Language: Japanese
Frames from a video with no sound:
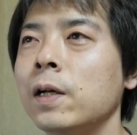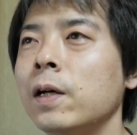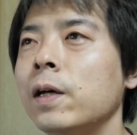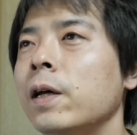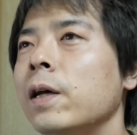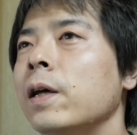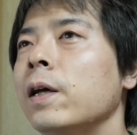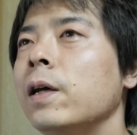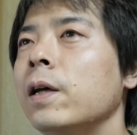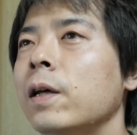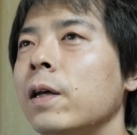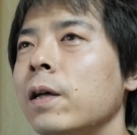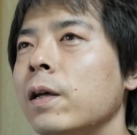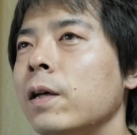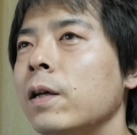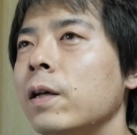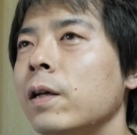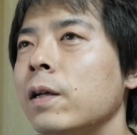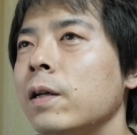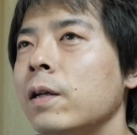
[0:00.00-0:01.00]

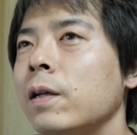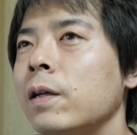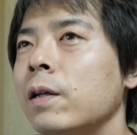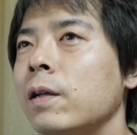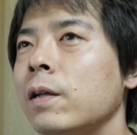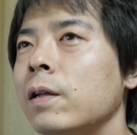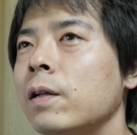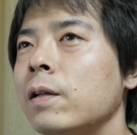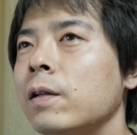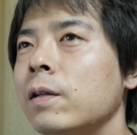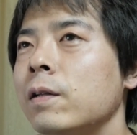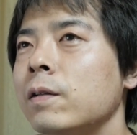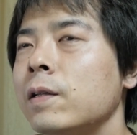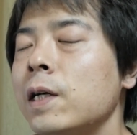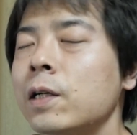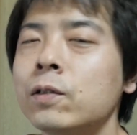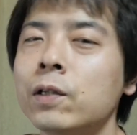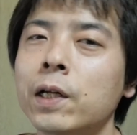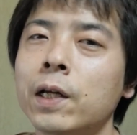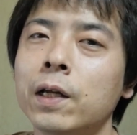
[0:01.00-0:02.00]
えー、
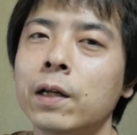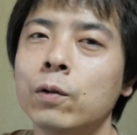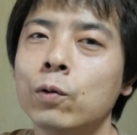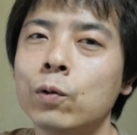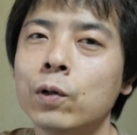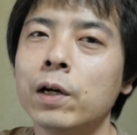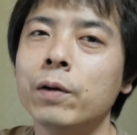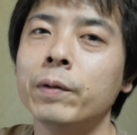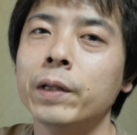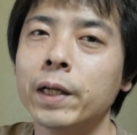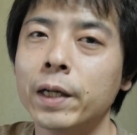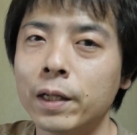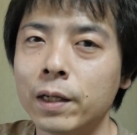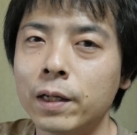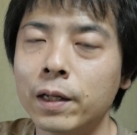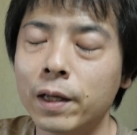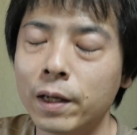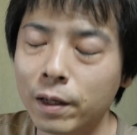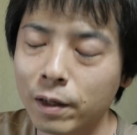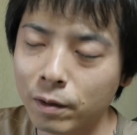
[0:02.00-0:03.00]
作例動画みたい
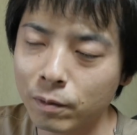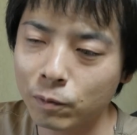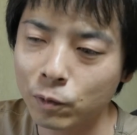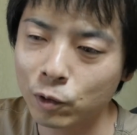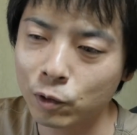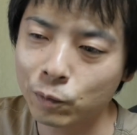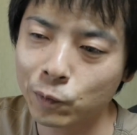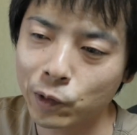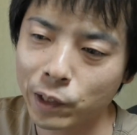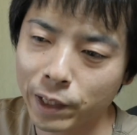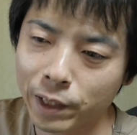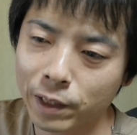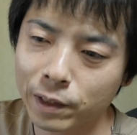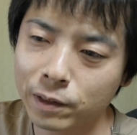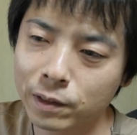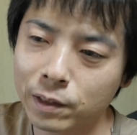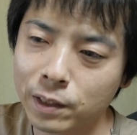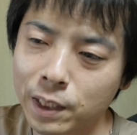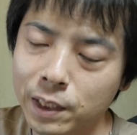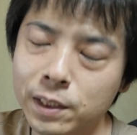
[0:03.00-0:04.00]
なねものもね
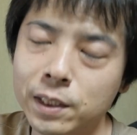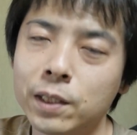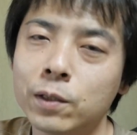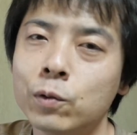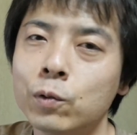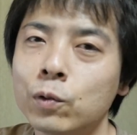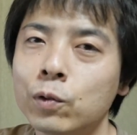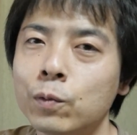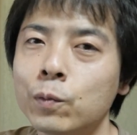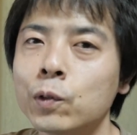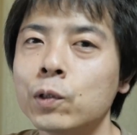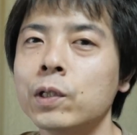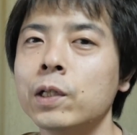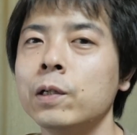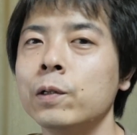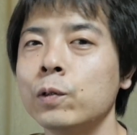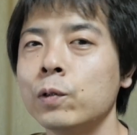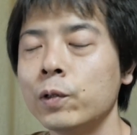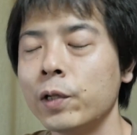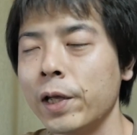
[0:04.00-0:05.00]
出していこうと思って
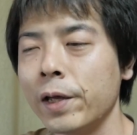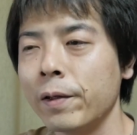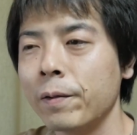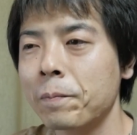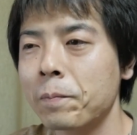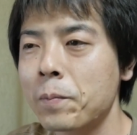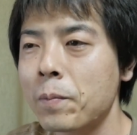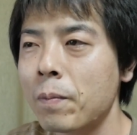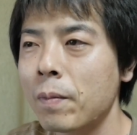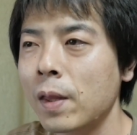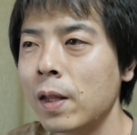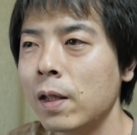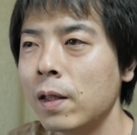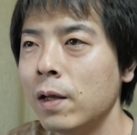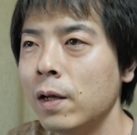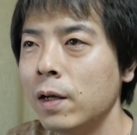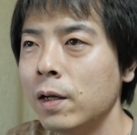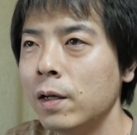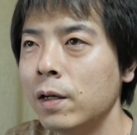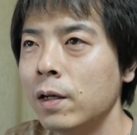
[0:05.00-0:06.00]
るので、
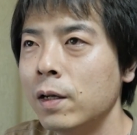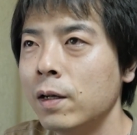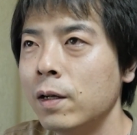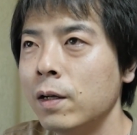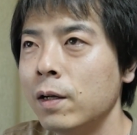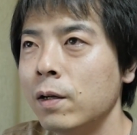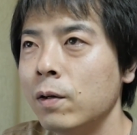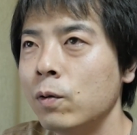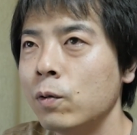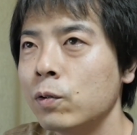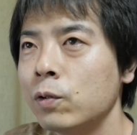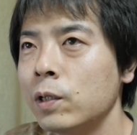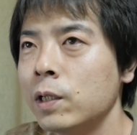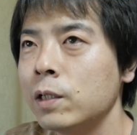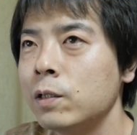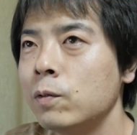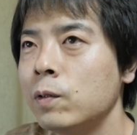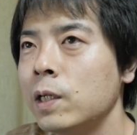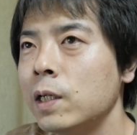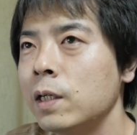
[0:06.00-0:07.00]
おそ
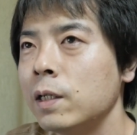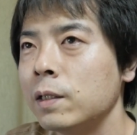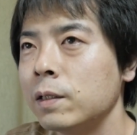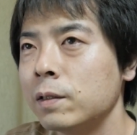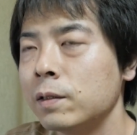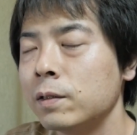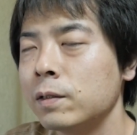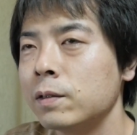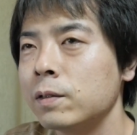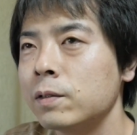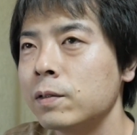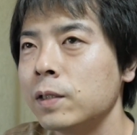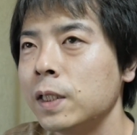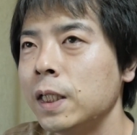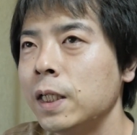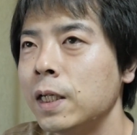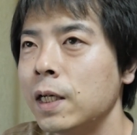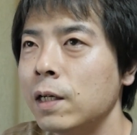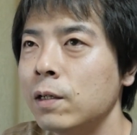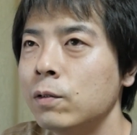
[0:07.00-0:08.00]
らくは
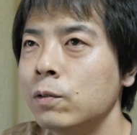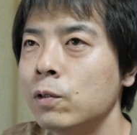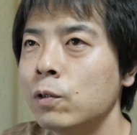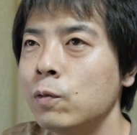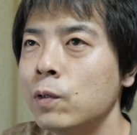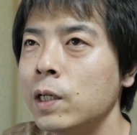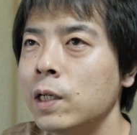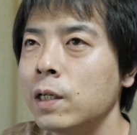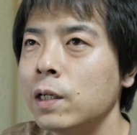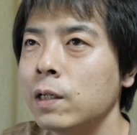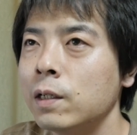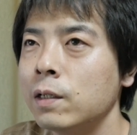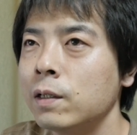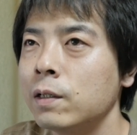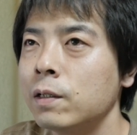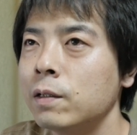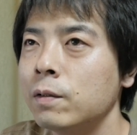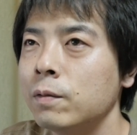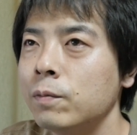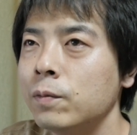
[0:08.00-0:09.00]
次買うのは
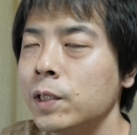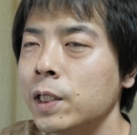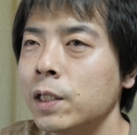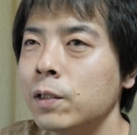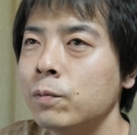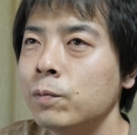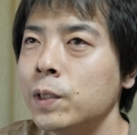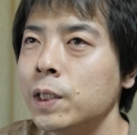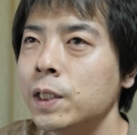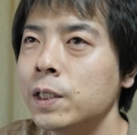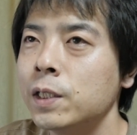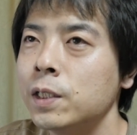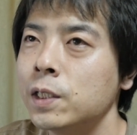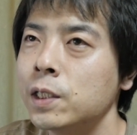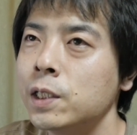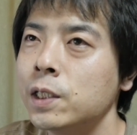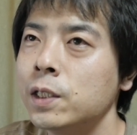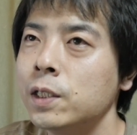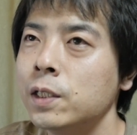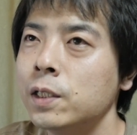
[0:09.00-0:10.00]

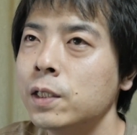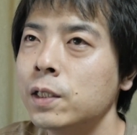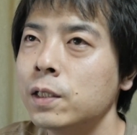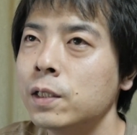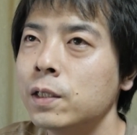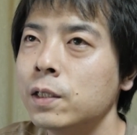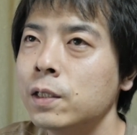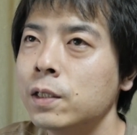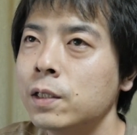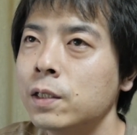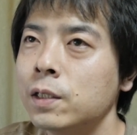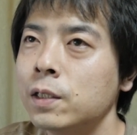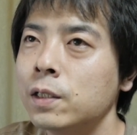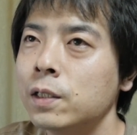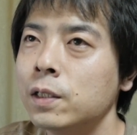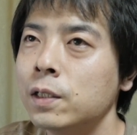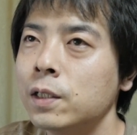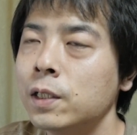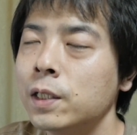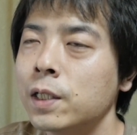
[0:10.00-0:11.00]
ビーエムピーシーシー
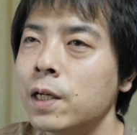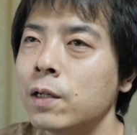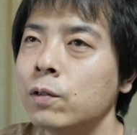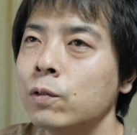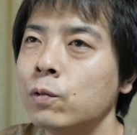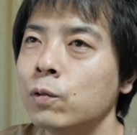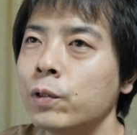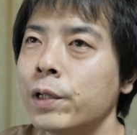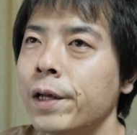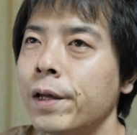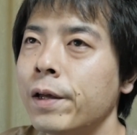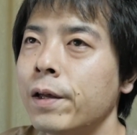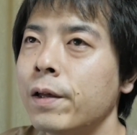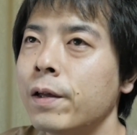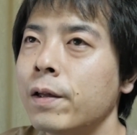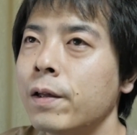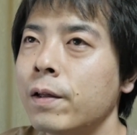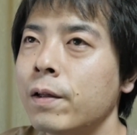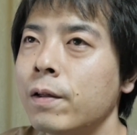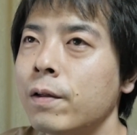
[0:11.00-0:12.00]
になるので、
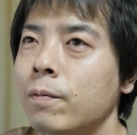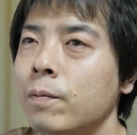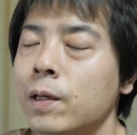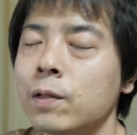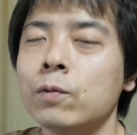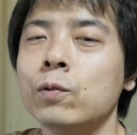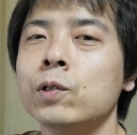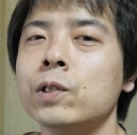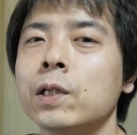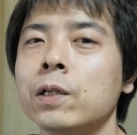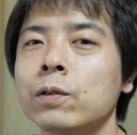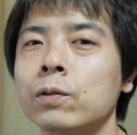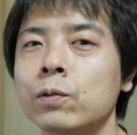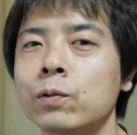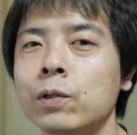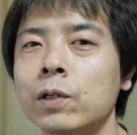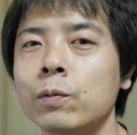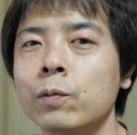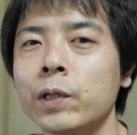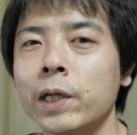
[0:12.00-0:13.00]
まあ、そちらの
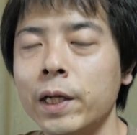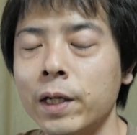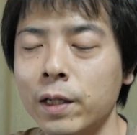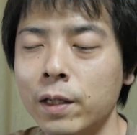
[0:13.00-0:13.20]
動画もね